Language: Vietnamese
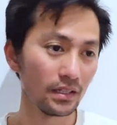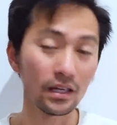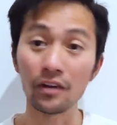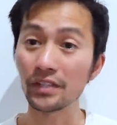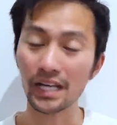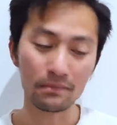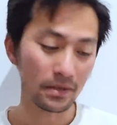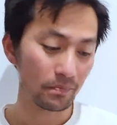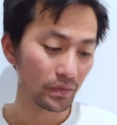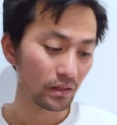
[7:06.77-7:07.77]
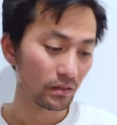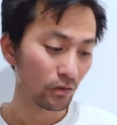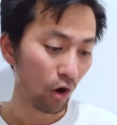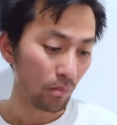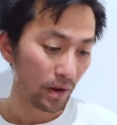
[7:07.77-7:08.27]
ở Việt Nam á.
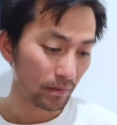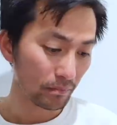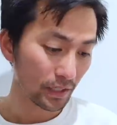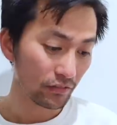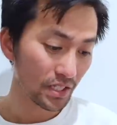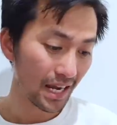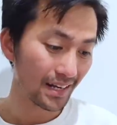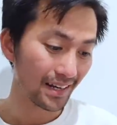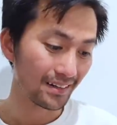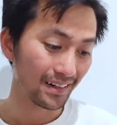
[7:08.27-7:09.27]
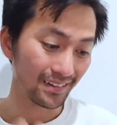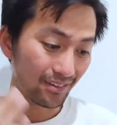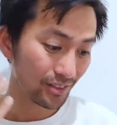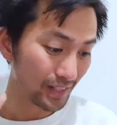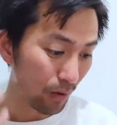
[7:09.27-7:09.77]
Còn cái visa này là nó
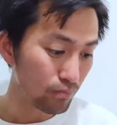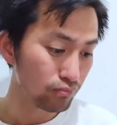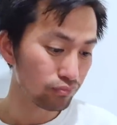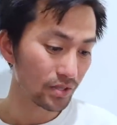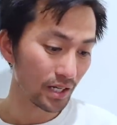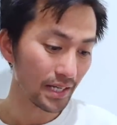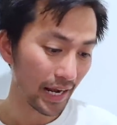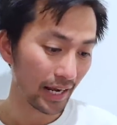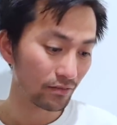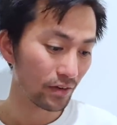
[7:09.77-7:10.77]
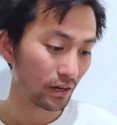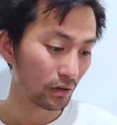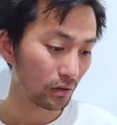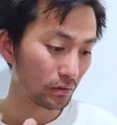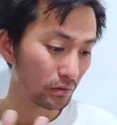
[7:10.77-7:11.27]
không giới hạn và
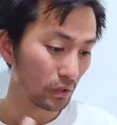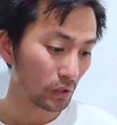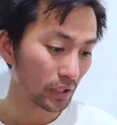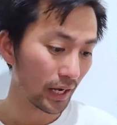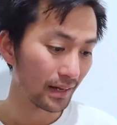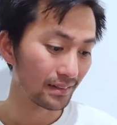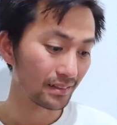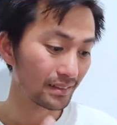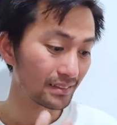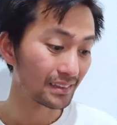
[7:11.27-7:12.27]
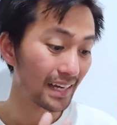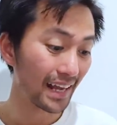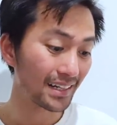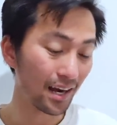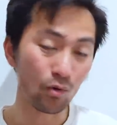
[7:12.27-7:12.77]
có thể là người ta đang
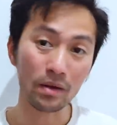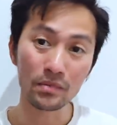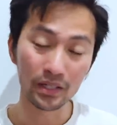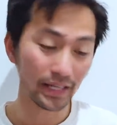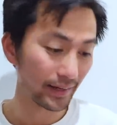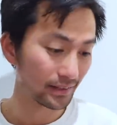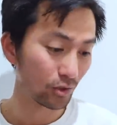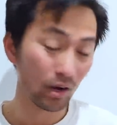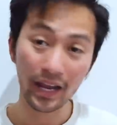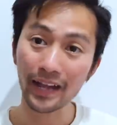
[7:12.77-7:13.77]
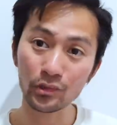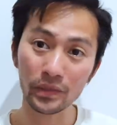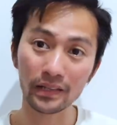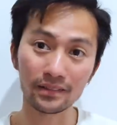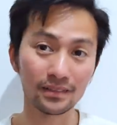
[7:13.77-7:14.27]
cần khoảng mười nghìn người hoặc hai mươi
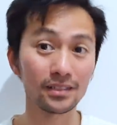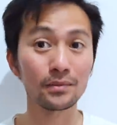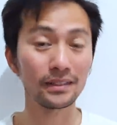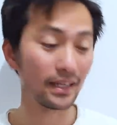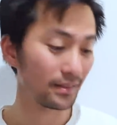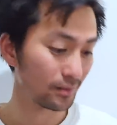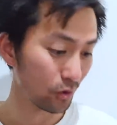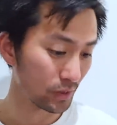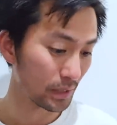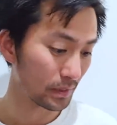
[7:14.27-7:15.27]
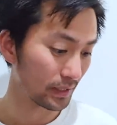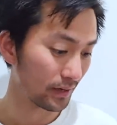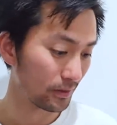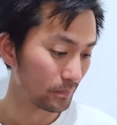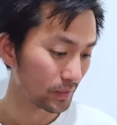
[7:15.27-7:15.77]
nghìn người, thì các bạn thấy nó khủng khiếp cỡ nào không?